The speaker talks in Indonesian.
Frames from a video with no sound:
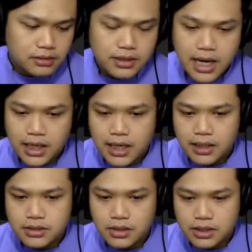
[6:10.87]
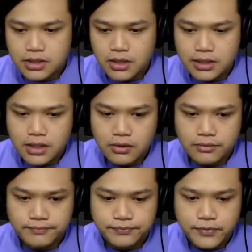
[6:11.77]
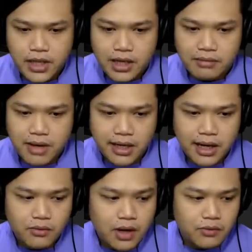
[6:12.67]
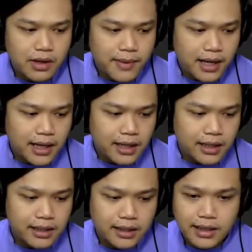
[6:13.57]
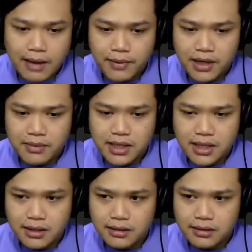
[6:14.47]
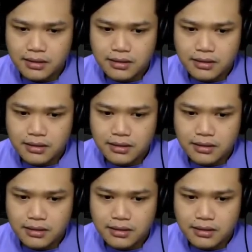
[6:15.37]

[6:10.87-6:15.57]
Dan ya, let's go, let's go, let's go. Kemarin kan gue kan udah pakai apa namanya